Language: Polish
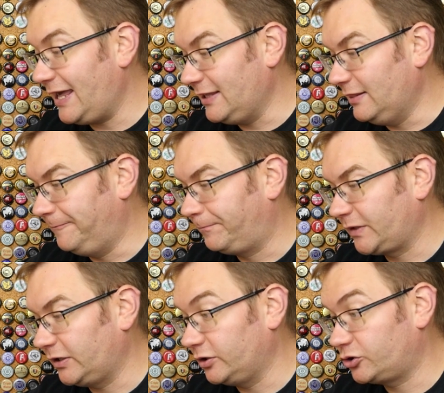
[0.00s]
Ale,
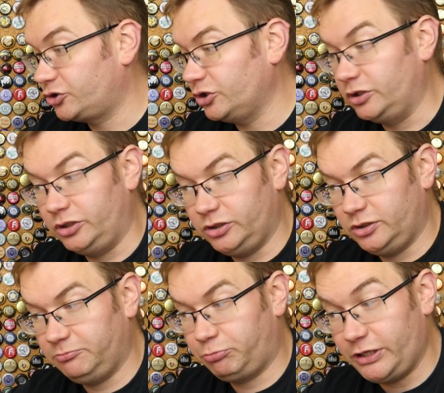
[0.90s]
e,
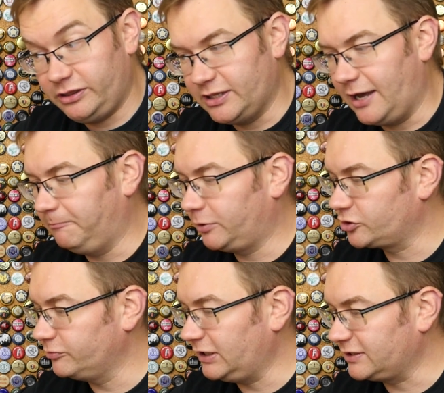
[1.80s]
czyli płynne,
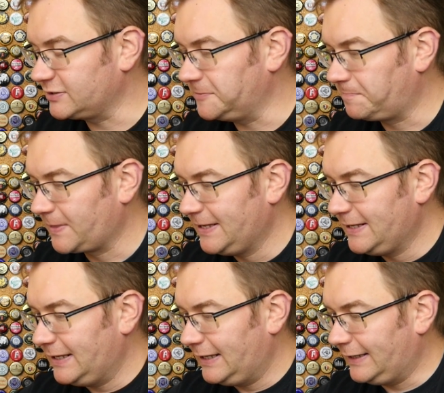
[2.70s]
proszę bardzo.
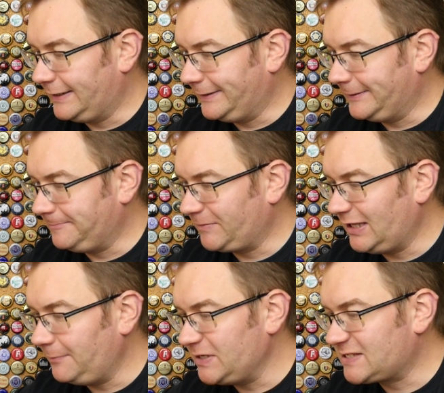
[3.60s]

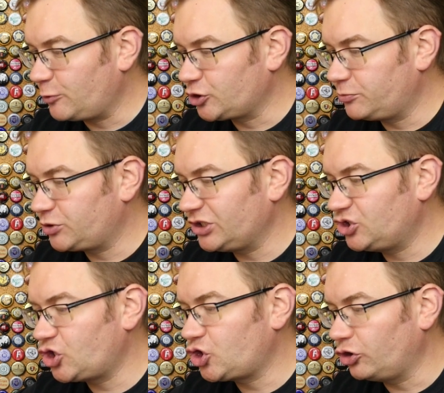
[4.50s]
Najlepiej spożyć przed
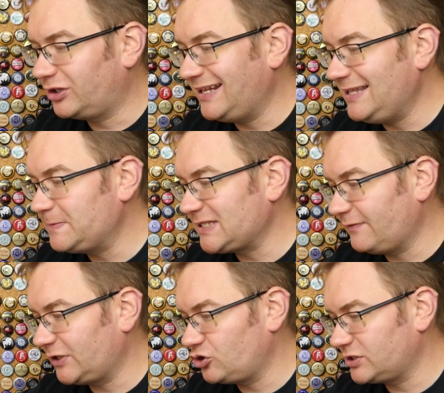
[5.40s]
10 lipca
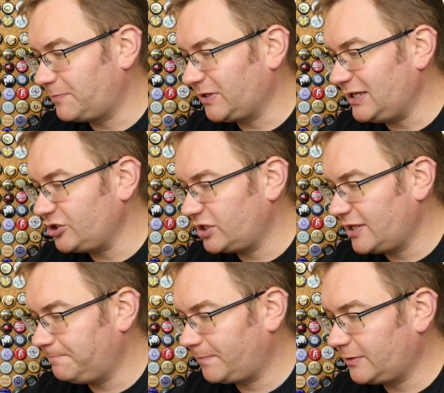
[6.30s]

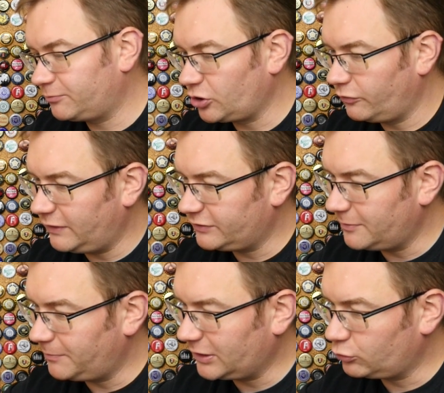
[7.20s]
2015, e, przechowywać w
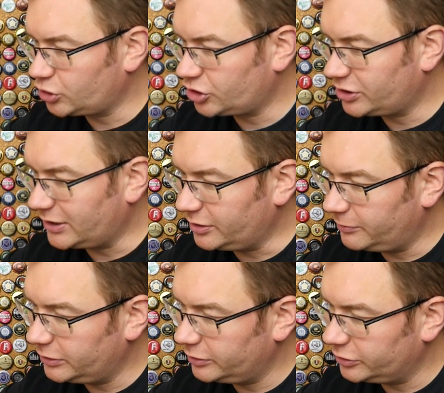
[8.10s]
temperaturze
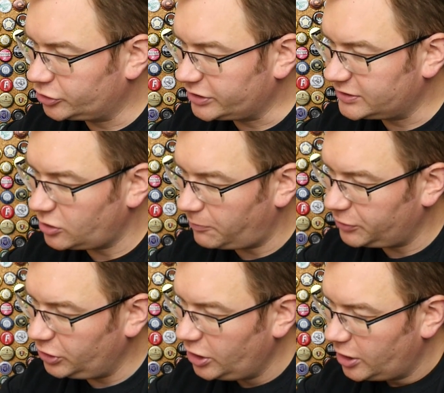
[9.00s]
4-6 e,
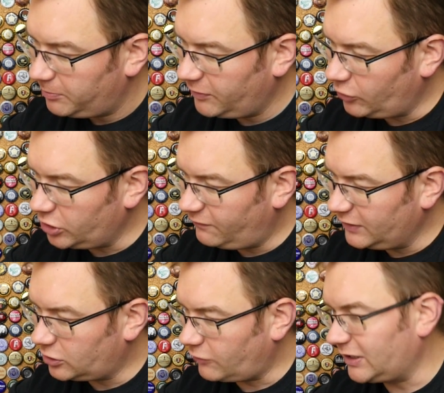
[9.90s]
stopni, piwo
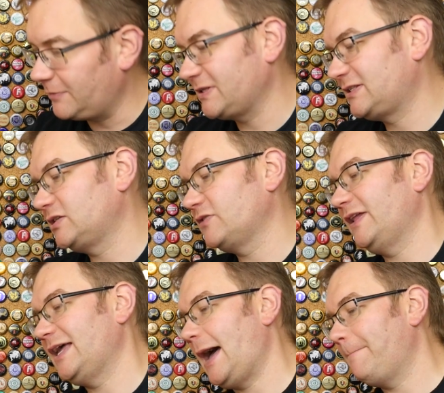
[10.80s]
niefiltrowane,
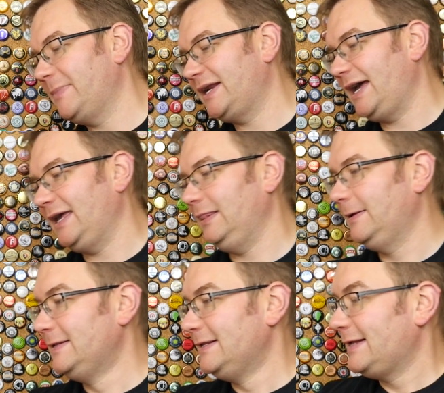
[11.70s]
pasteryzowane, Amber Ale.
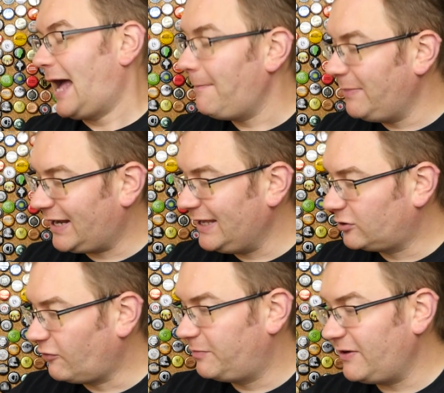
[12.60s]
Amber Ale
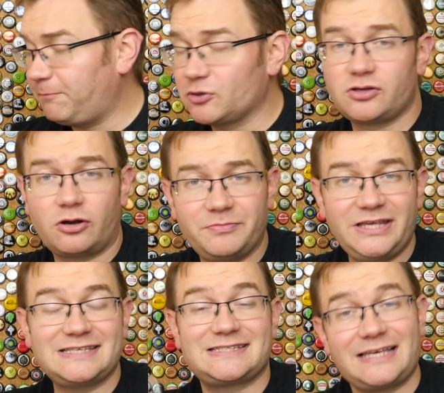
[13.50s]
to wbrew pozorom nie
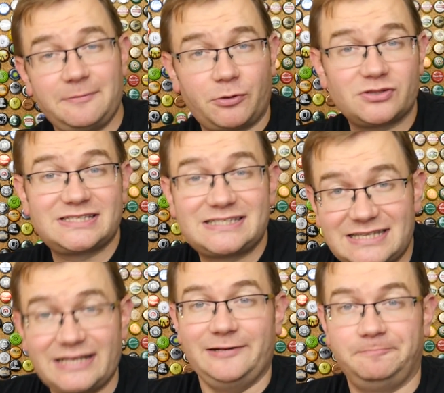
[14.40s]
jest taki prosty
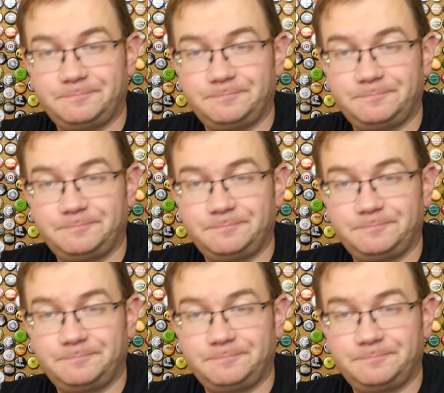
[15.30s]
styl.